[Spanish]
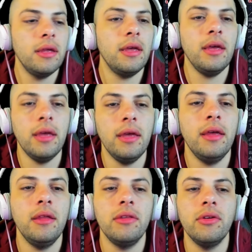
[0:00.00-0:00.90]

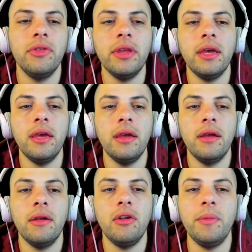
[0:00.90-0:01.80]
eh, donde
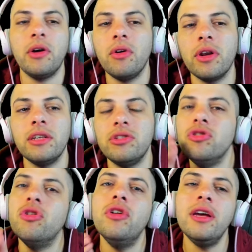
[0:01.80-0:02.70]
lo mejor es
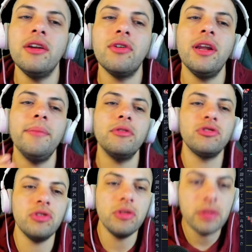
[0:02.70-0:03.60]
no ir con la
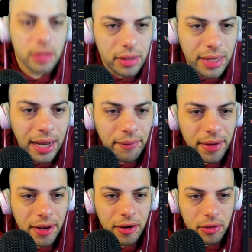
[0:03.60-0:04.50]
emoción de la
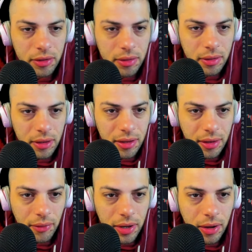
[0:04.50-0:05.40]
vela, ¿no? De,
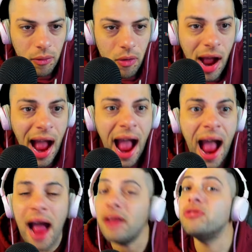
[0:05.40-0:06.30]
esta vela. ¡Wow!
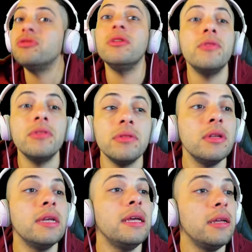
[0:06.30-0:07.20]
To the moon.
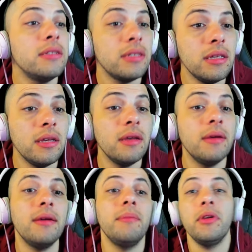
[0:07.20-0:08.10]
Sí,
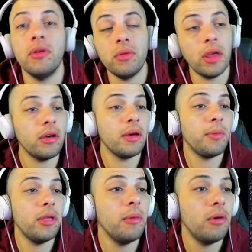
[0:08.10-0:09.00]
pero cuidado que
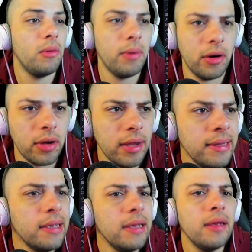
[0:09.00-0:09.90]
podemos volver, ¿ok?
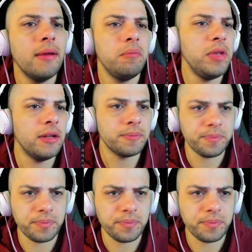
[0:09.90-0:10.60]
Bien.